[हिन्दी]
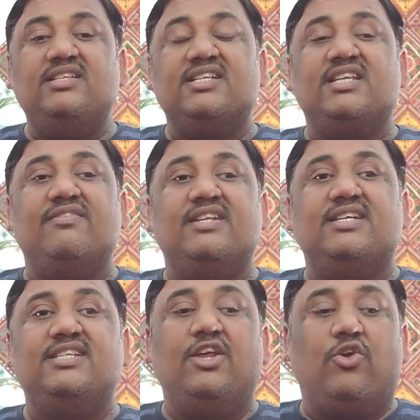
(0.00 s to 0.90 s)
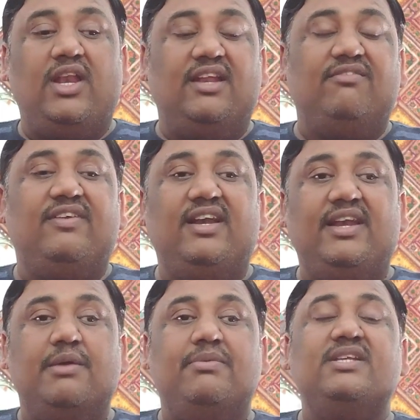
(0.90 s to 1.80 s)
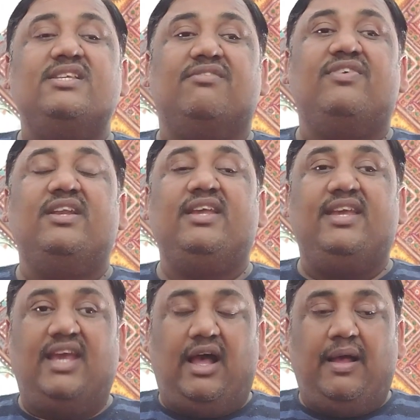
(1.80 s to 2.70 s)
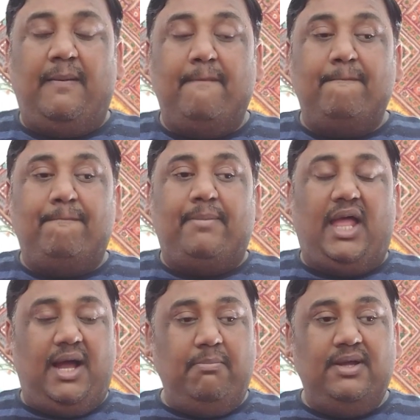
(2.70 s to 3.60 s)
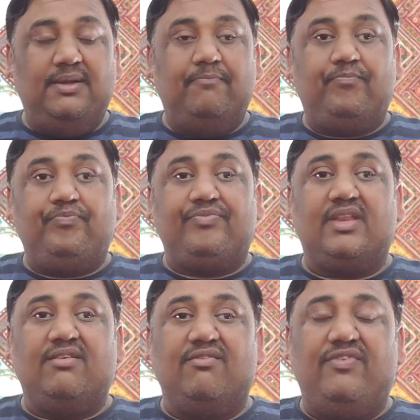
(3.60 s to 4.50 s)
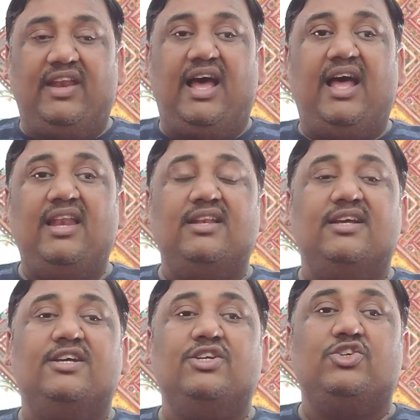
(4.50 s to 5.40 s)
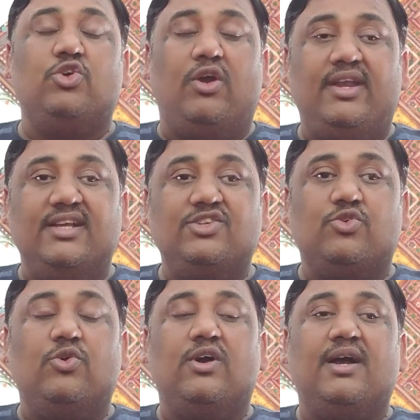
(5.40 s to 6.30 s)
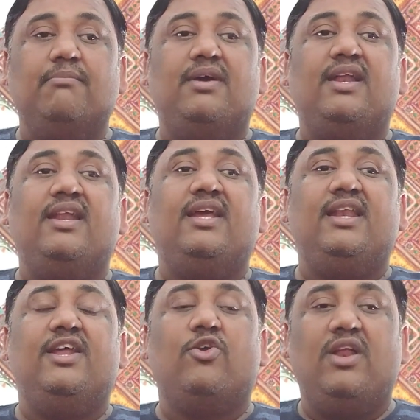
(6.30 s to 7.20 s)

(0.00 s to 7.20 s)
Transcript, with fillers: जिसकी वजह से रॉयल एनफील्ड ने भी सफर किया अब फिलहाल शॉर्टेज को कम करने के लिए